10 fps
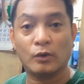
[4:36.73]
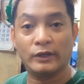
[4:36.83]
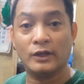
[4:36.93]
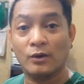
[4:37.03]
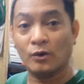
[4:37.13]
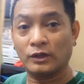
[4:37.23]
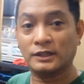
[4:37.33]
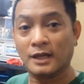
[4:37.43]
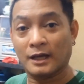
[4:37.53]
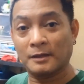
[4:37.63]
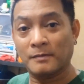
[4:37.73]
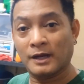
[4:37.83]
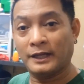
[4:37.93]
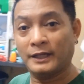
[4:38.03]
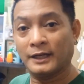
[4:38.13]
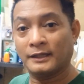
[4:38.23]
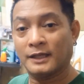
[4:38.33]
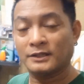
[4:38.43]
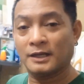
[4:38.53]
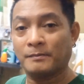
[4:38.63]
po kayo ng konti sa aking mga
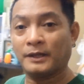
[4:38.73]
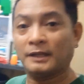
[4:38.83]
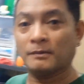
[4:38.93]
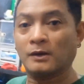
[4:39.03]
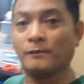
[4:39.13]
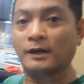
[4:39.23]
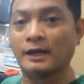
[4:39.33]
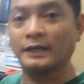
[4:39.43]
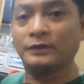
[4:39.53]
inihanda syempre hindi mawawala